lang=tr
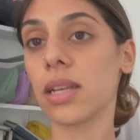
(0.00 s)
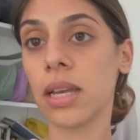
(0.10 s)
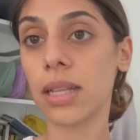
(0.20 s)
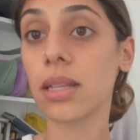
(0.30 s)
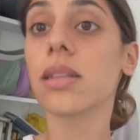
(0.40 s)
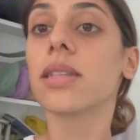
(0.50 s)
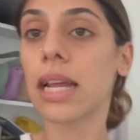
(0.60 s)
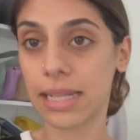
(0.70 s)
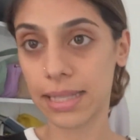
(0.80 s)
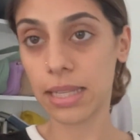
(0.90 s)
ee,
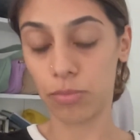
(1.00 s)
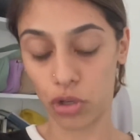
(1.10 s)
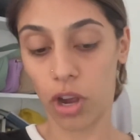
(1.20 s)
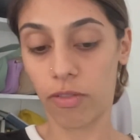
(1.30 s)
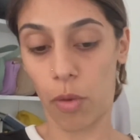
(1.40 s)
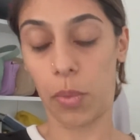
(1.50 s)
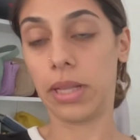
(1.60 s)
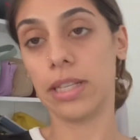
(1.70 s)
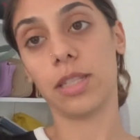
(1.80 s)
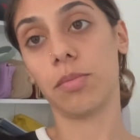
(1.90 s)
Terasit'iymiş
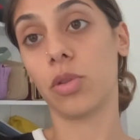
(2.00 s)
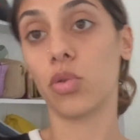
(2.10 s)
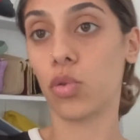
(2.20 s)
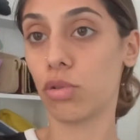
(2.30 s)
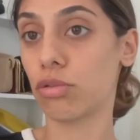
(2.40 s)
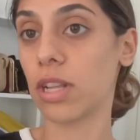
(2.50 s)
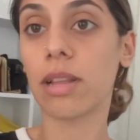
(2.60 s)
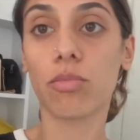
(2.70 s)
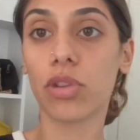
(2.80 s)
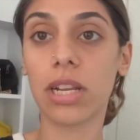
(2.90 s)
AVM'nin ismi. Duydunuz
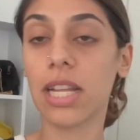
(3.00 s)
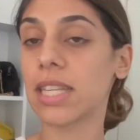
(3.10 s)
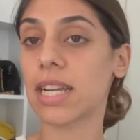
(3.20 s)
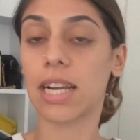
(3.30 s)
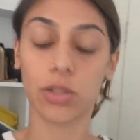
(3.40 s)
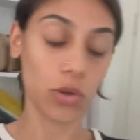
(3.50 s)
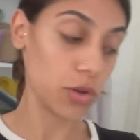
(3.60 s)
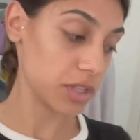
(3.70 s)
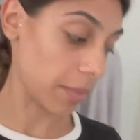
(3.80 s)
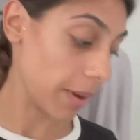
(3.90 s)
zaten. Bunları niye tekrar söylüyorsam.